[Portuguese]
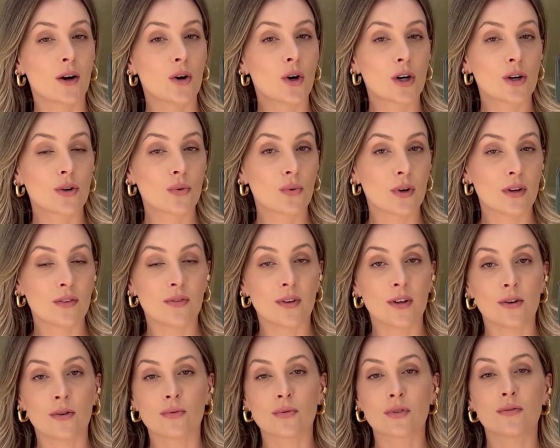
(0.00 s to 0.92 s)
Agora no
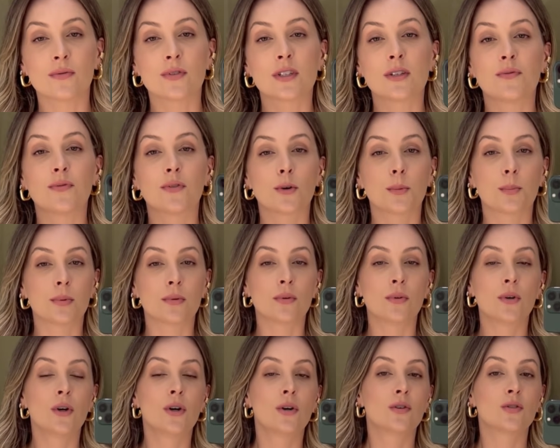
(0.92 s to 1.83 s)
Réveillon, se você for
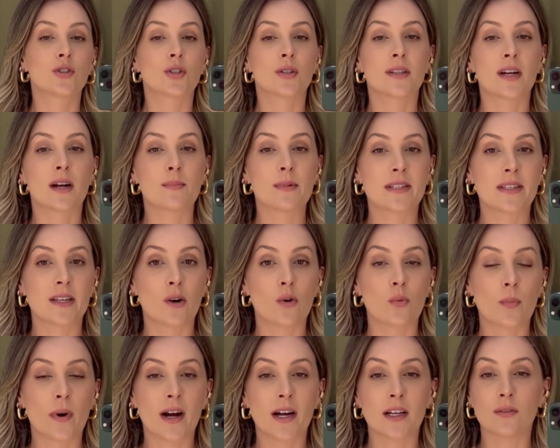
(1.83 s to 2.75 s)
pro jantar mais
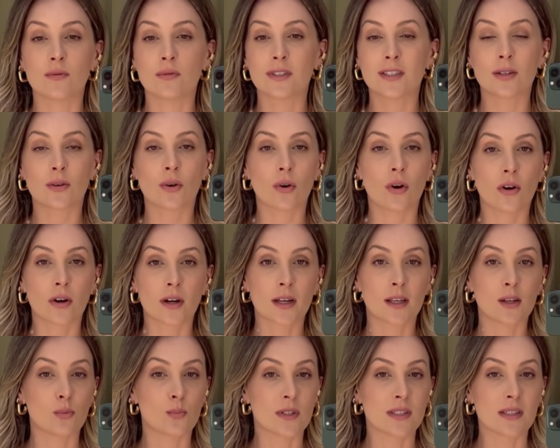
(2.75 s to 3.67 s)
arrumado, você coloca
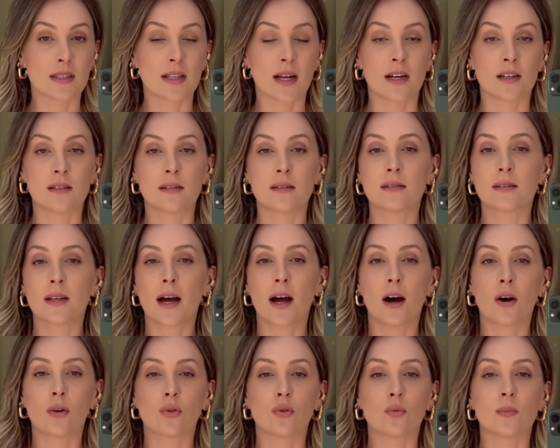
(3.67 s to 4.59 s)
aqui uma sandália de
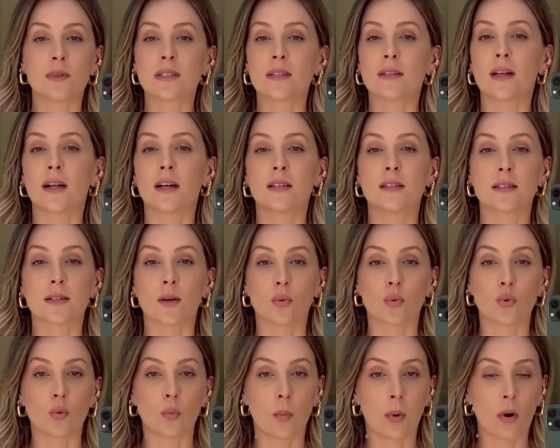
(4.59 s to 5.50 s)
salto, uma sandália de
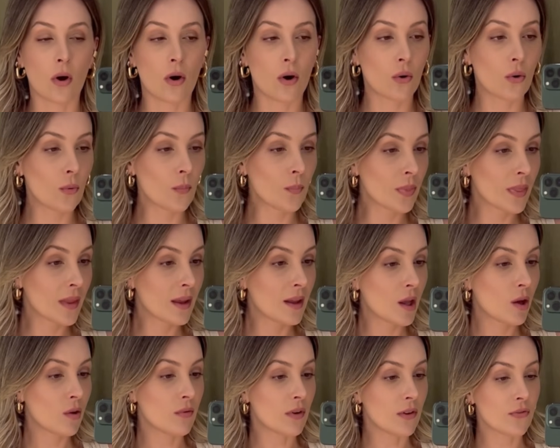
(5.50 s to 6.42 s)
salto bloco,
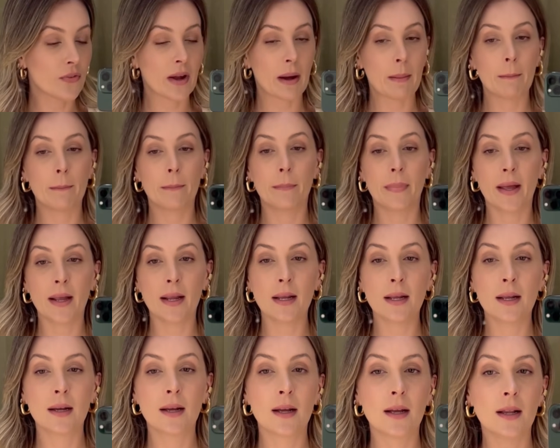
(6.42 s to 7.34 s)
vai ficar
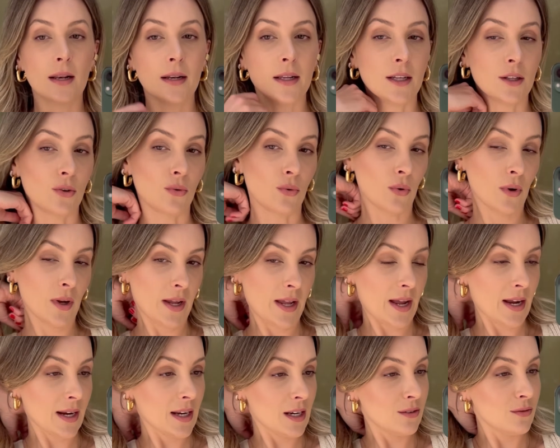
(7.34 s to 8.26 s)
bem lindo.
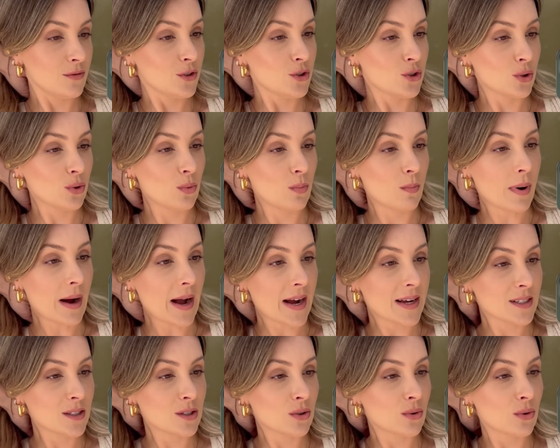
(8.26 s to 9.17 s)
É aquele vestido
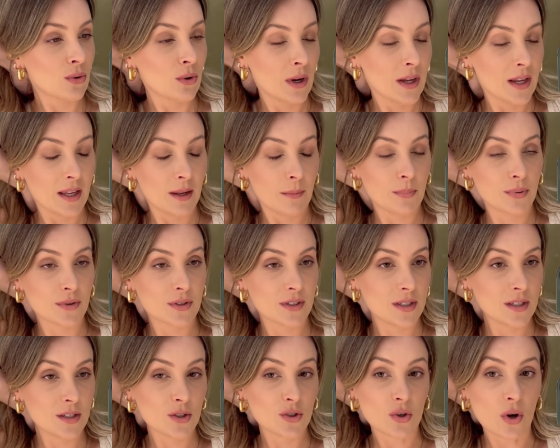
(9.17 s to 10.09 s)
básico e por
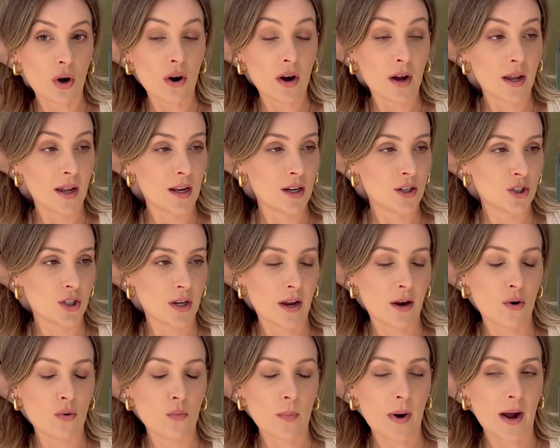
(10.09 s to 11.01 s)
si só ele já é
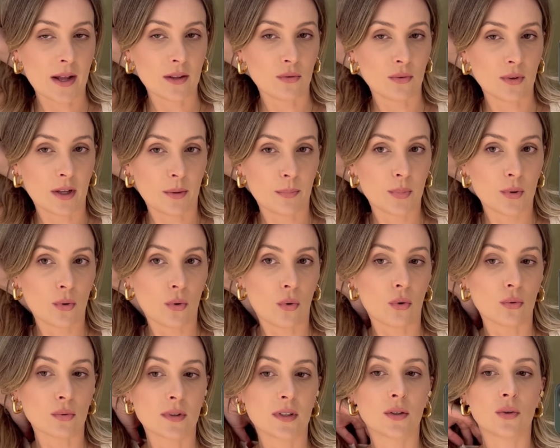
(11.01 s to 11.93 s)
arrumado, né, por
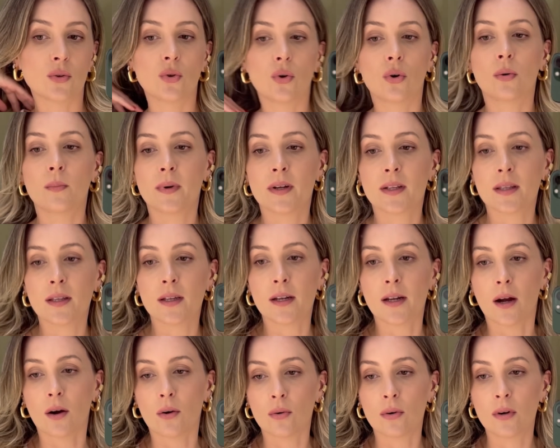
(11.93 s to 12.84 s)
conta do
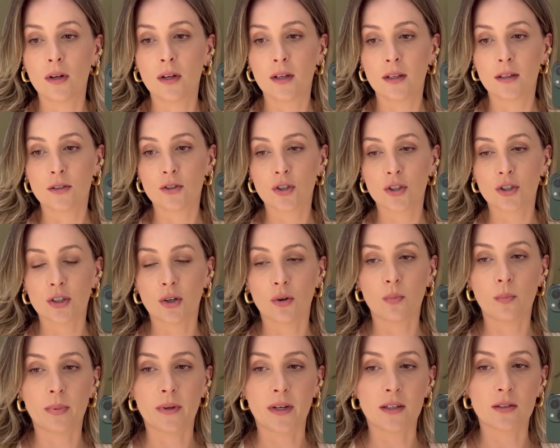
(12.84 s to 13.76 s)
material. Deixa eu achar o
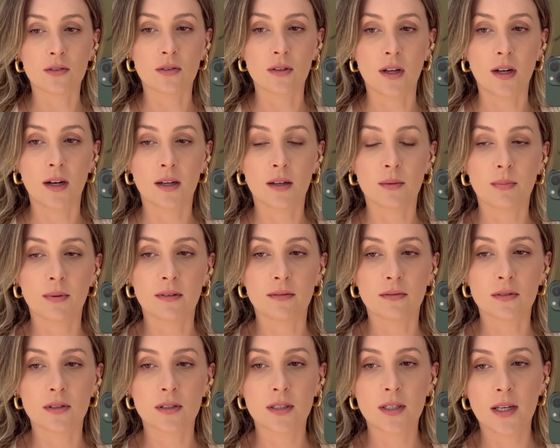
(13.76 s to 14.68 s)
preço dele aqui pra
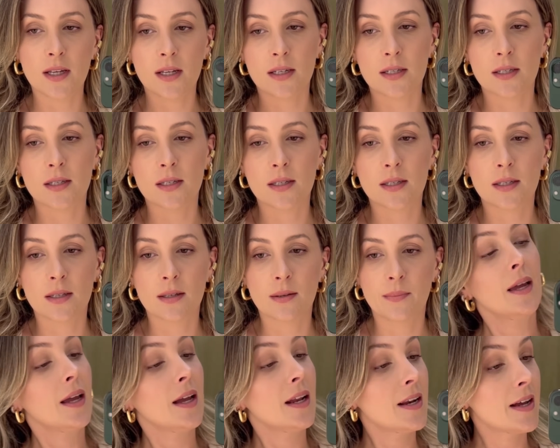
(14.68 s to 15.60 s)
vocês.
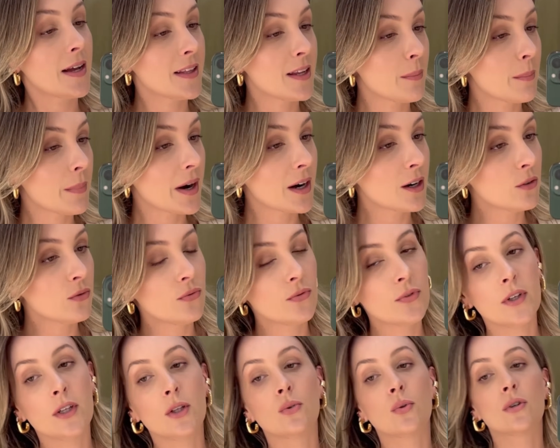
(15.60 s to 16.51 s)
Ele é da
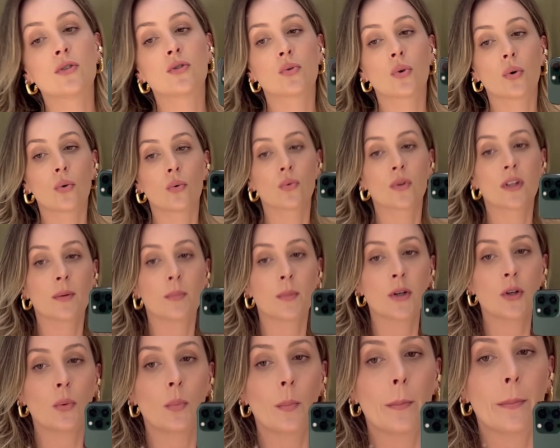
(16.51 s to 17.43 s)
Marfino, eu estou com o
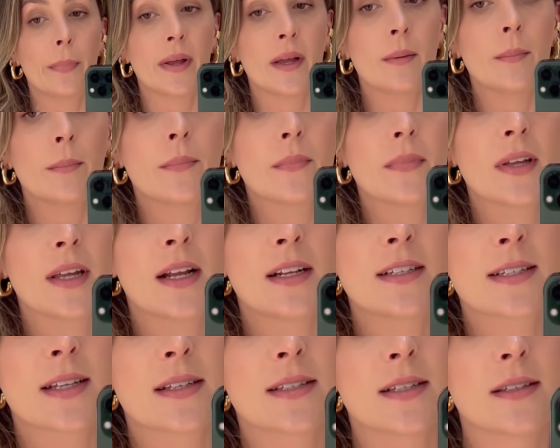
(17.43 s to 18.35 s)
tamanho P e ele
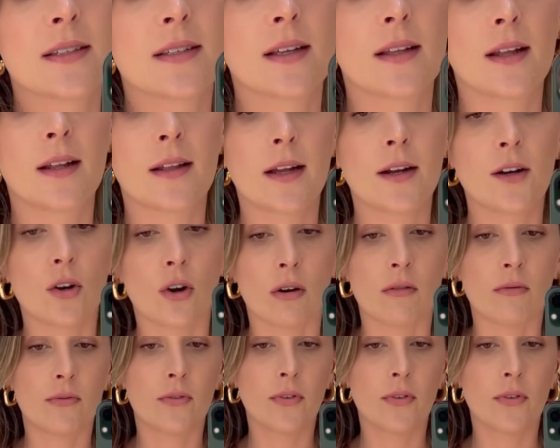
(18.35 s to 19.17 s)
está 179.